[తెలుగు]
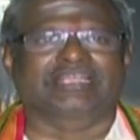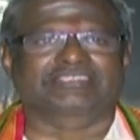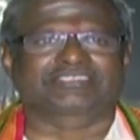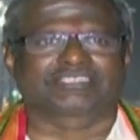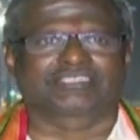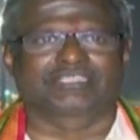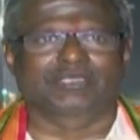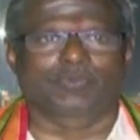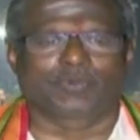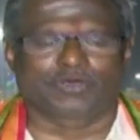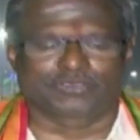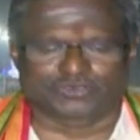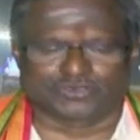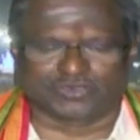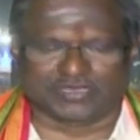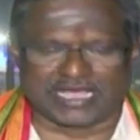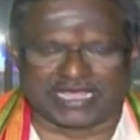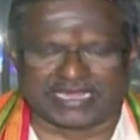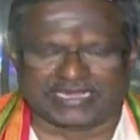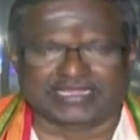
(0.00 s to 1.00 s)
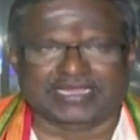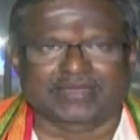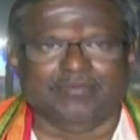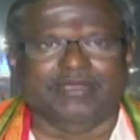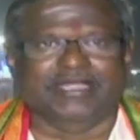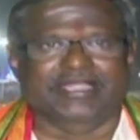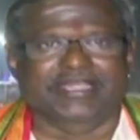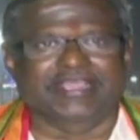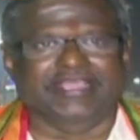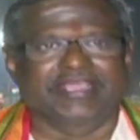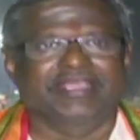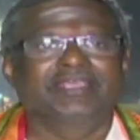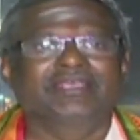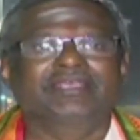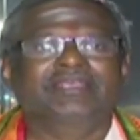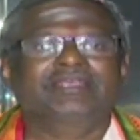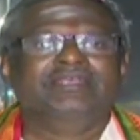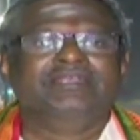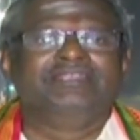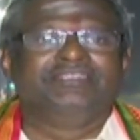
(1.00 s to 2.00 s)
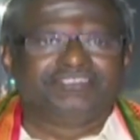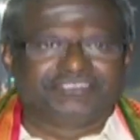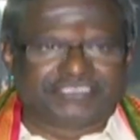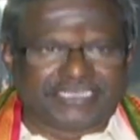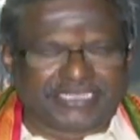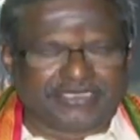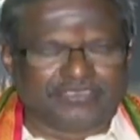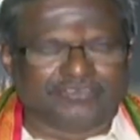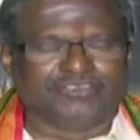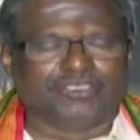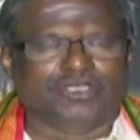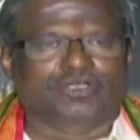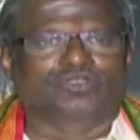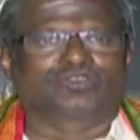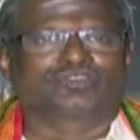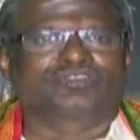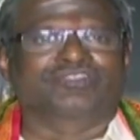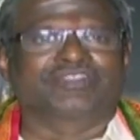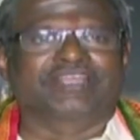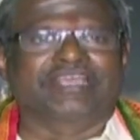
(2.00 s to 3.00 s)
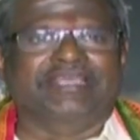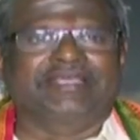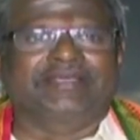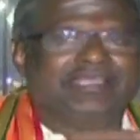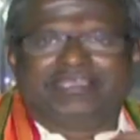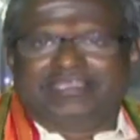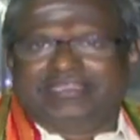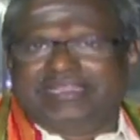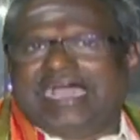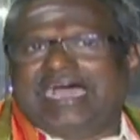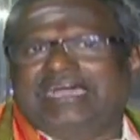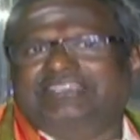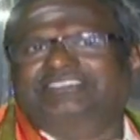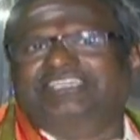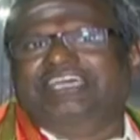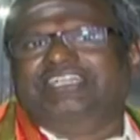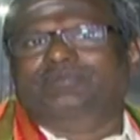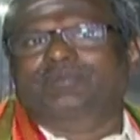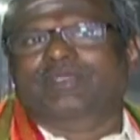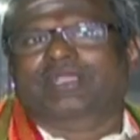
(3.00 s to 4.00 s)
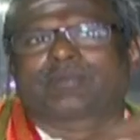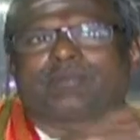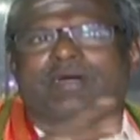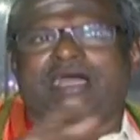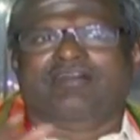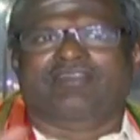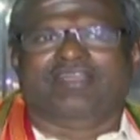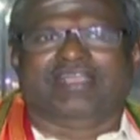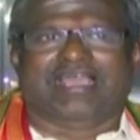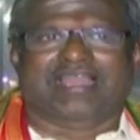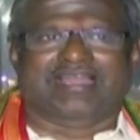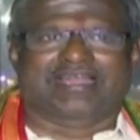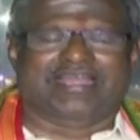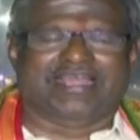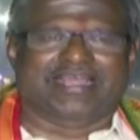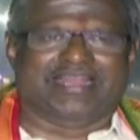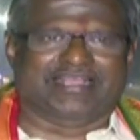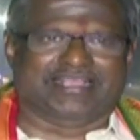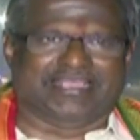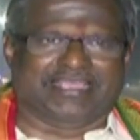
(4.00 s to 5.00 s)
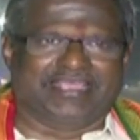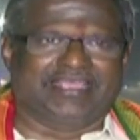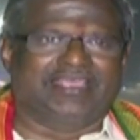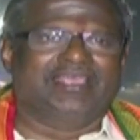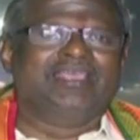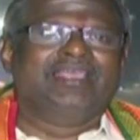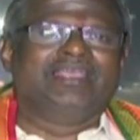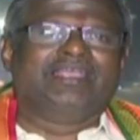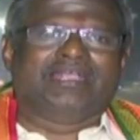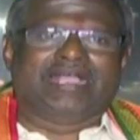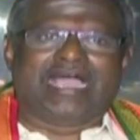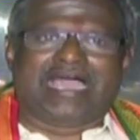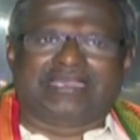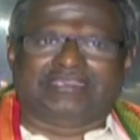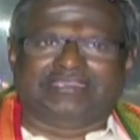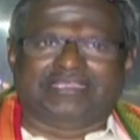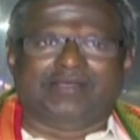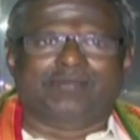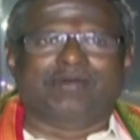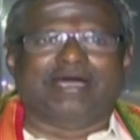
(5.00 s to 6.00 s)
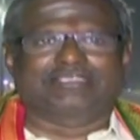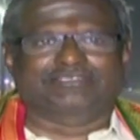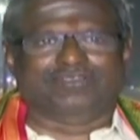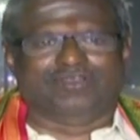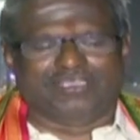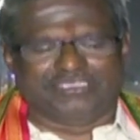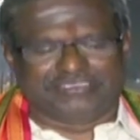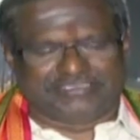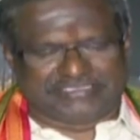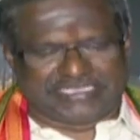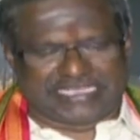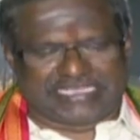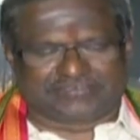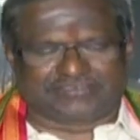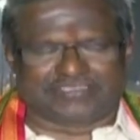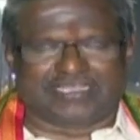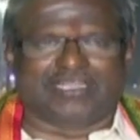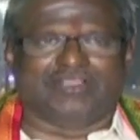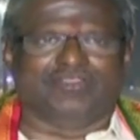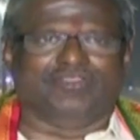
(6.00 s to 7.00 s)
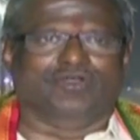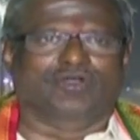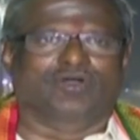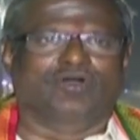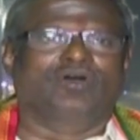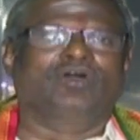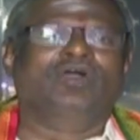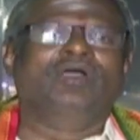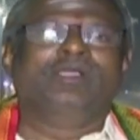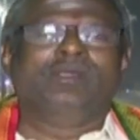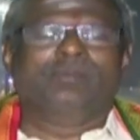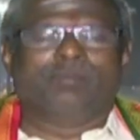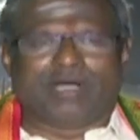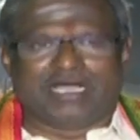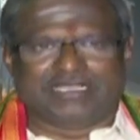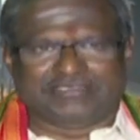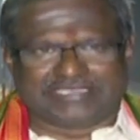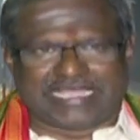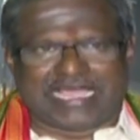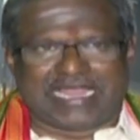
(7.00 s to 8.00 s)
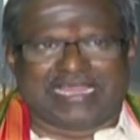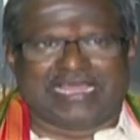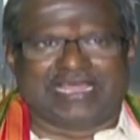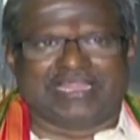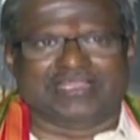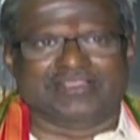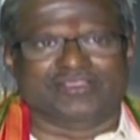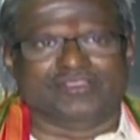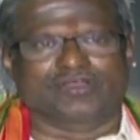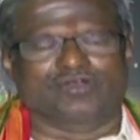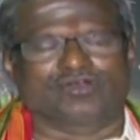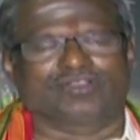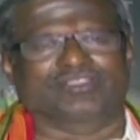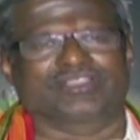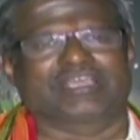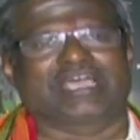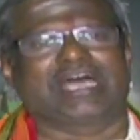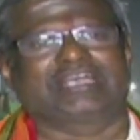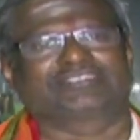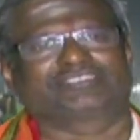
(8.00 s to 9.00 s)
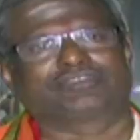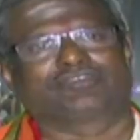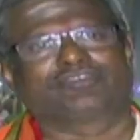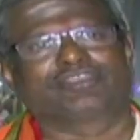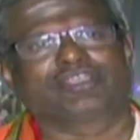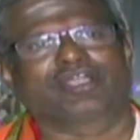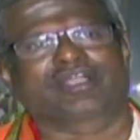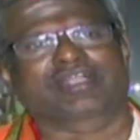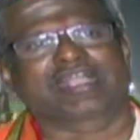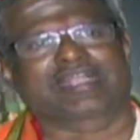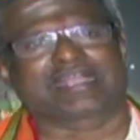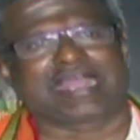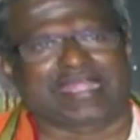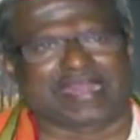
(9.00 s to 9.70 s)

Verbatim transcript: లక్ష దీపోత్సవ కార్యక్రమాన్ని చేయడం జరుగుతుంది ఇది ఆధ్యాత్మిక భావన కలగడానికి కార్తీక మాసంలో చేస్తున్నందుకు మాకు చాలా ఆనందంగా ఉంది ఆ శివుని యొక్క